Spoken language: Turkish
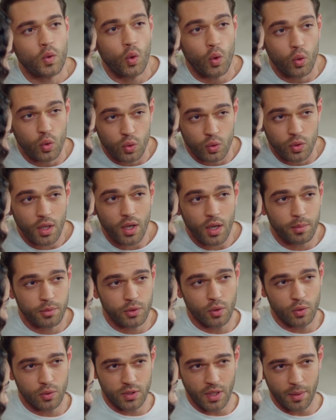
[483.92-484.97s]
kokunda
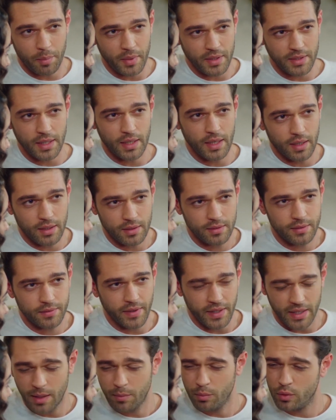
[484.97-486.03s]
hapsolsam mesela
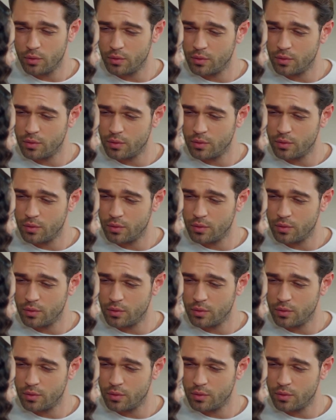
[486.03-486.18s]
fena mı